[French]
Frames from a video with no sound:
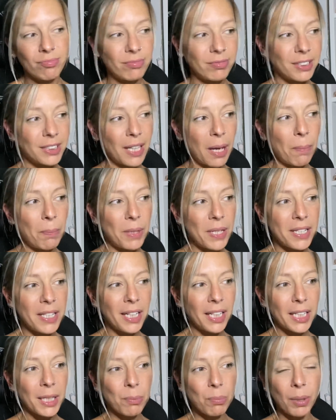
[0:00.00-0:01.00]
c'est un
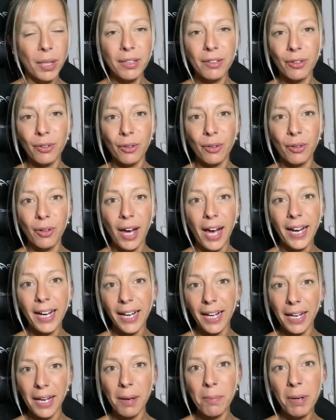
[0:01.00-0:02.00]
plaisir qui peut être euh,
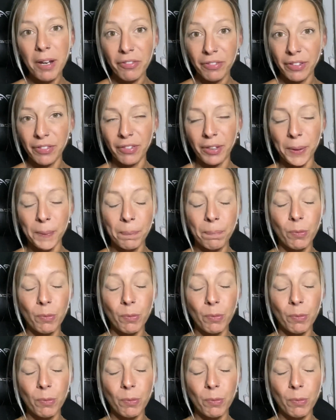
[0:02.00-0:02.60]
agréable à vivre.